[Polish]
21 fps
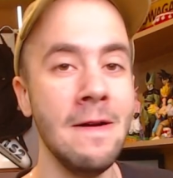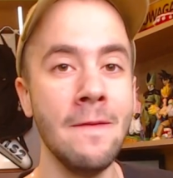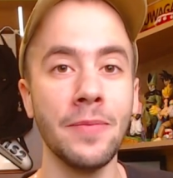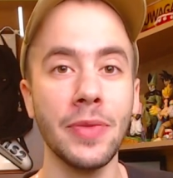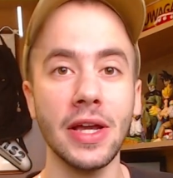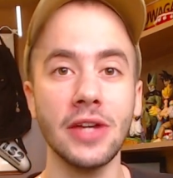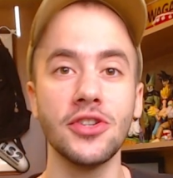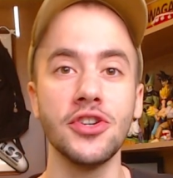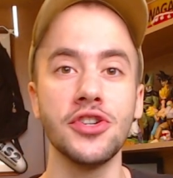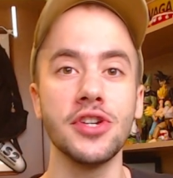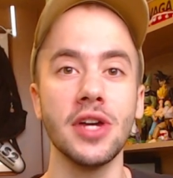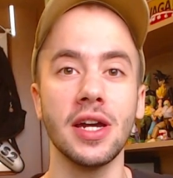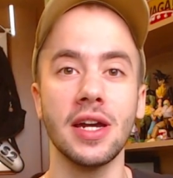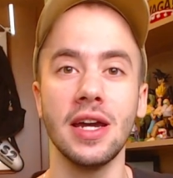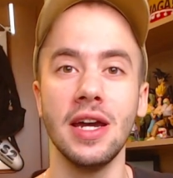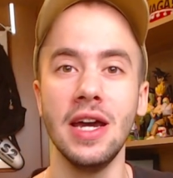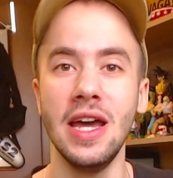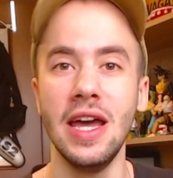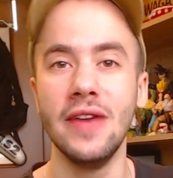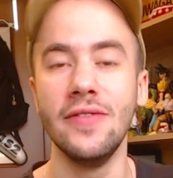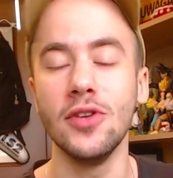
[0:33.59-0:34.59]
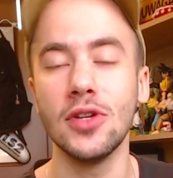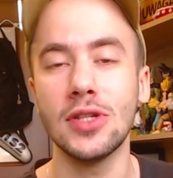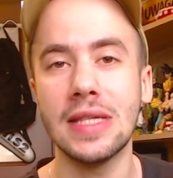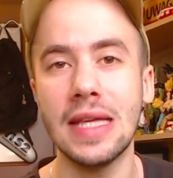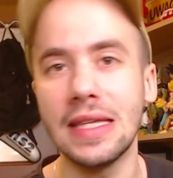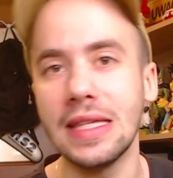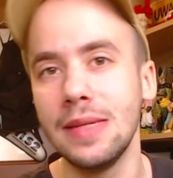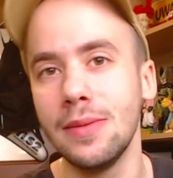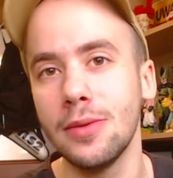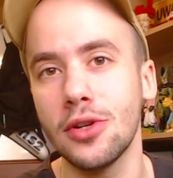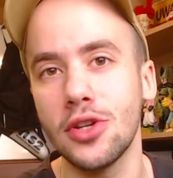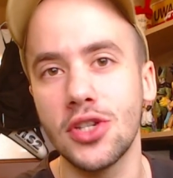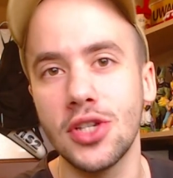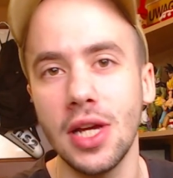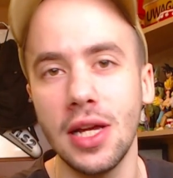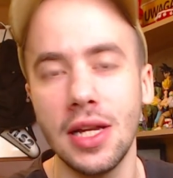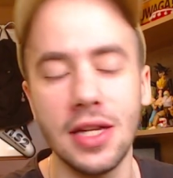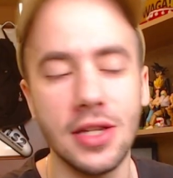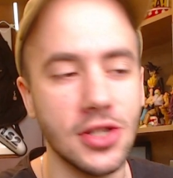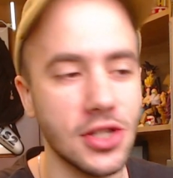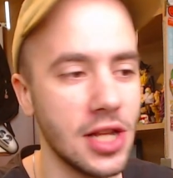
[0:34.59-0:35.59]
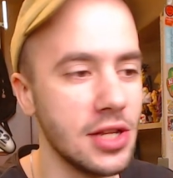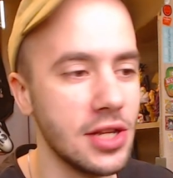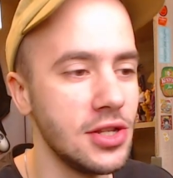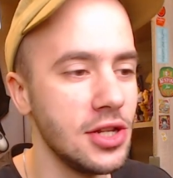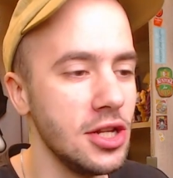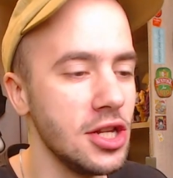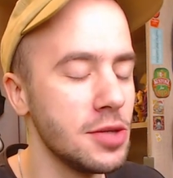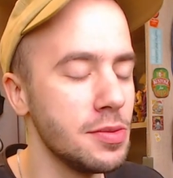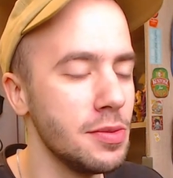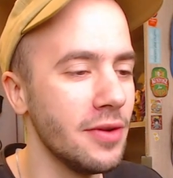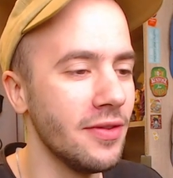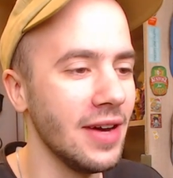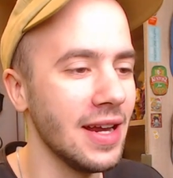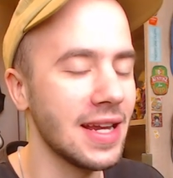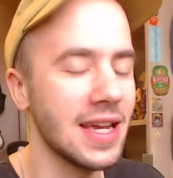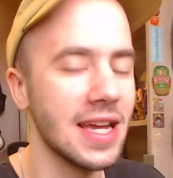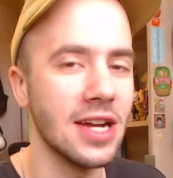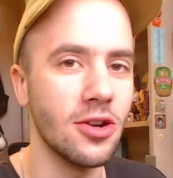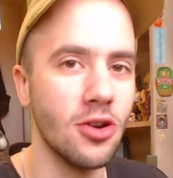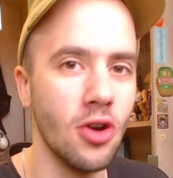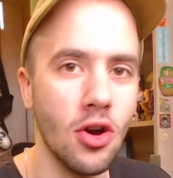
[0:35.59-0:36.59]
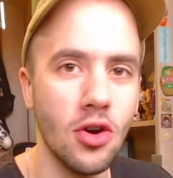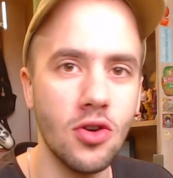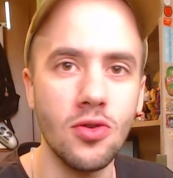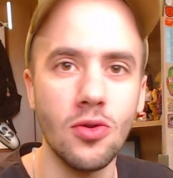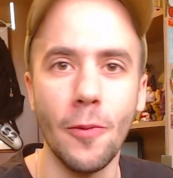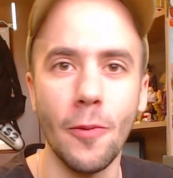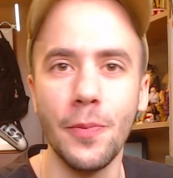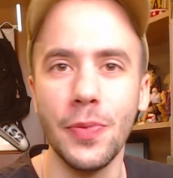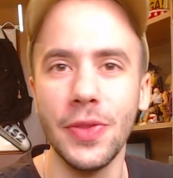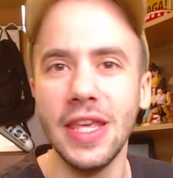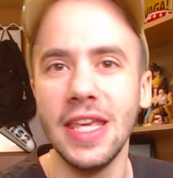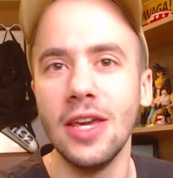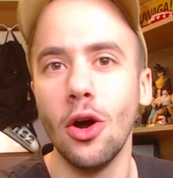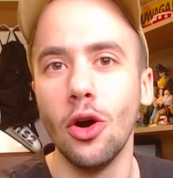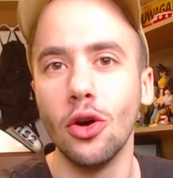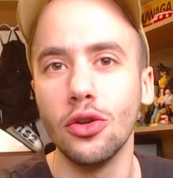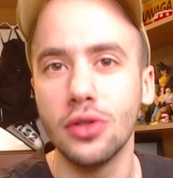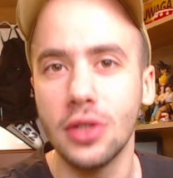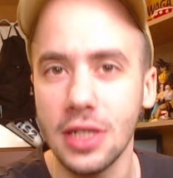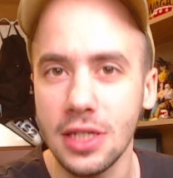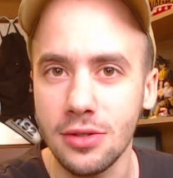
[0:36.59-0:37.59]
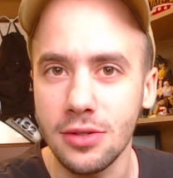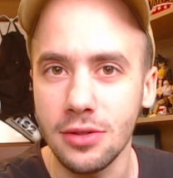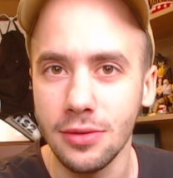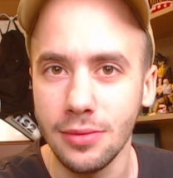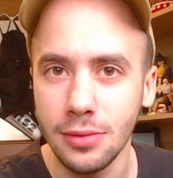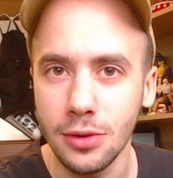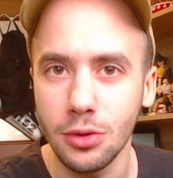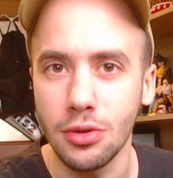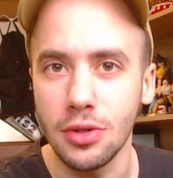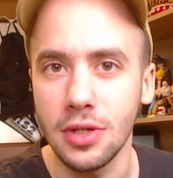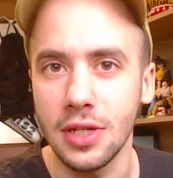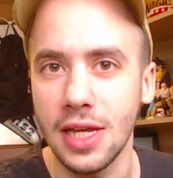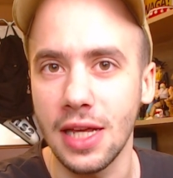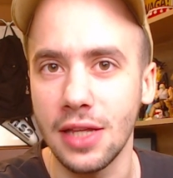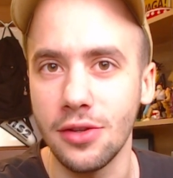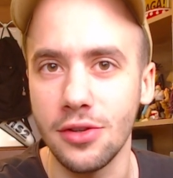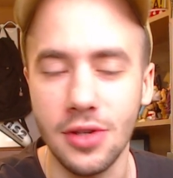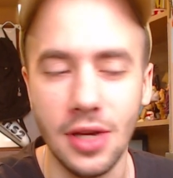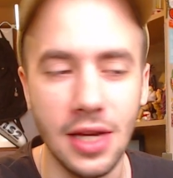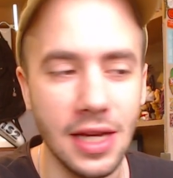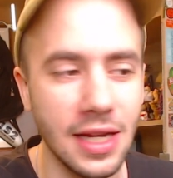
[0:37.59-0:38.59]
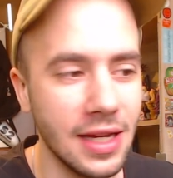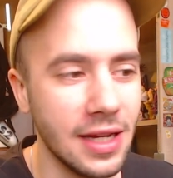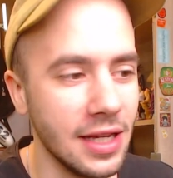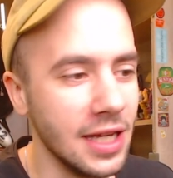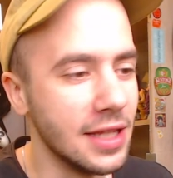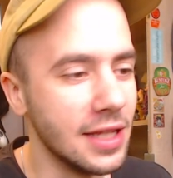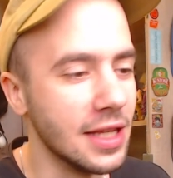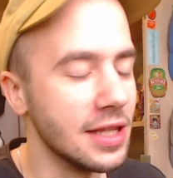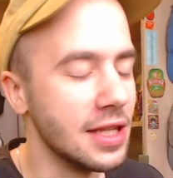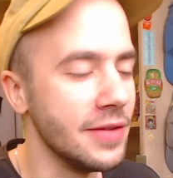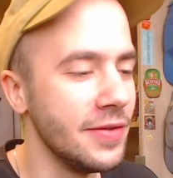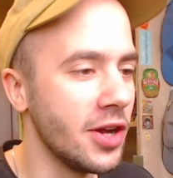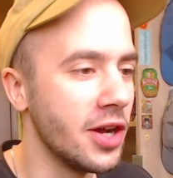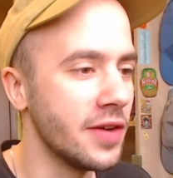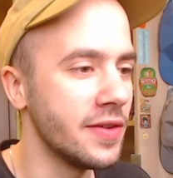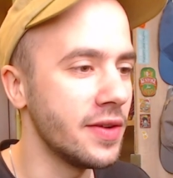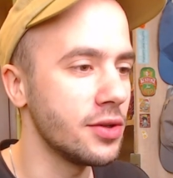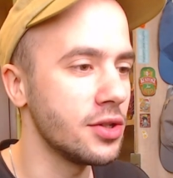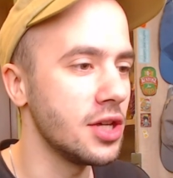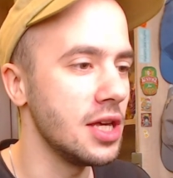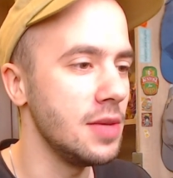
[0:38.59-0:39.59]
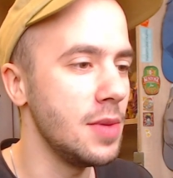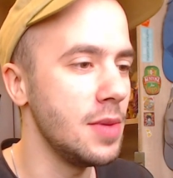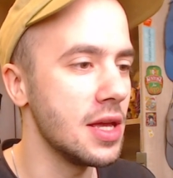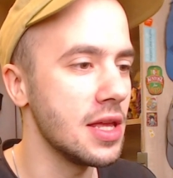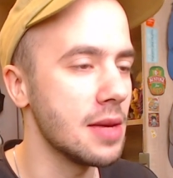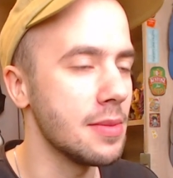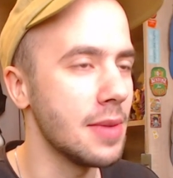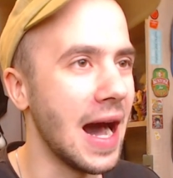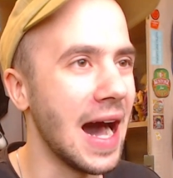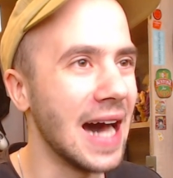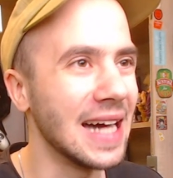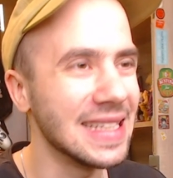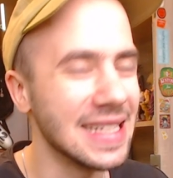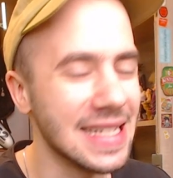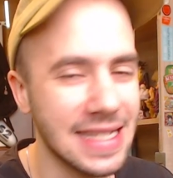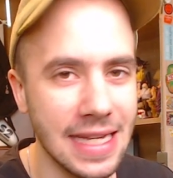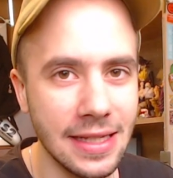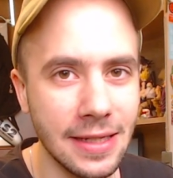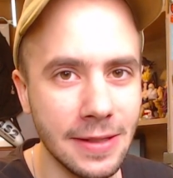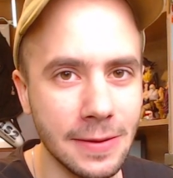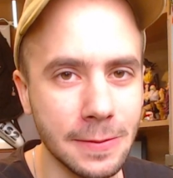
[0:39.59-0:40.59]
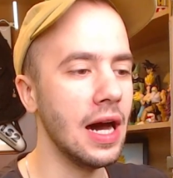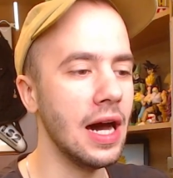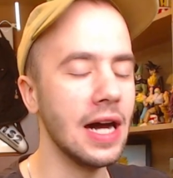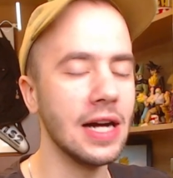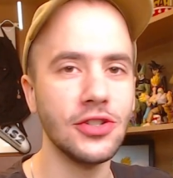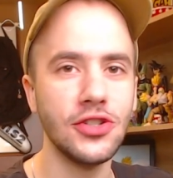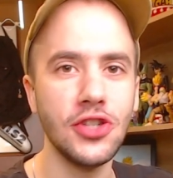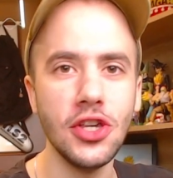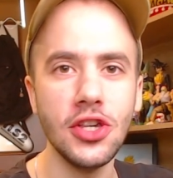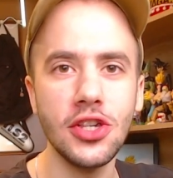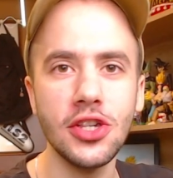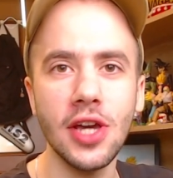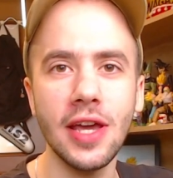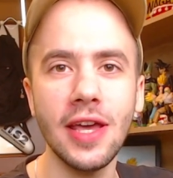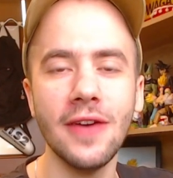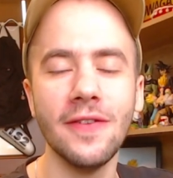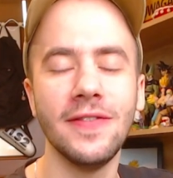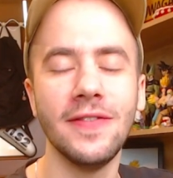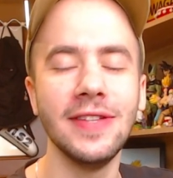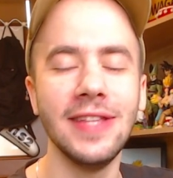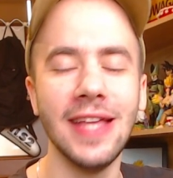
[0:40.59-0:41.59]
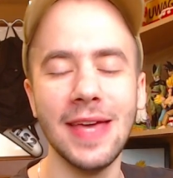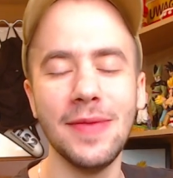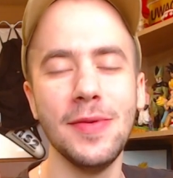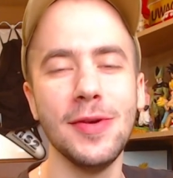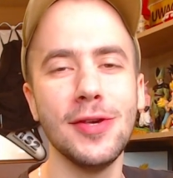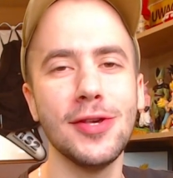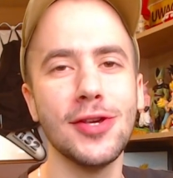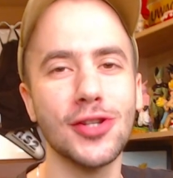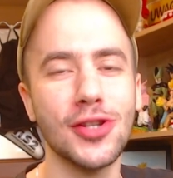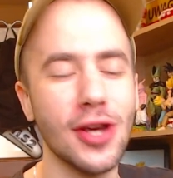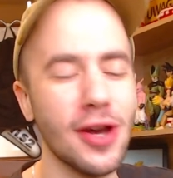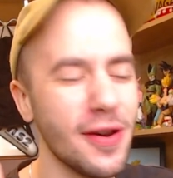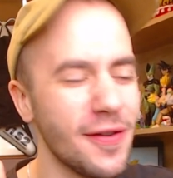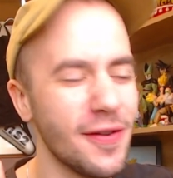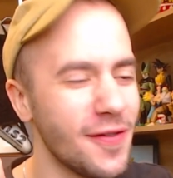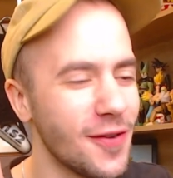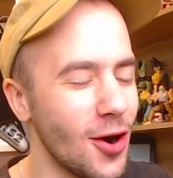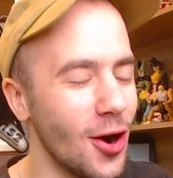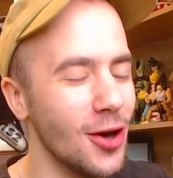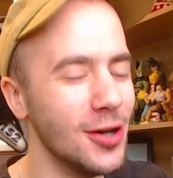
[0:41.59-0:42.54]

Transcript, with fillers: Tak czy siak, w ostatnim rozdziale śledziliśmy walkę Goku i Odisu, który kiedyś identyfikował się imieniem Anzen, a dzisiaj wydaje mi się, że w,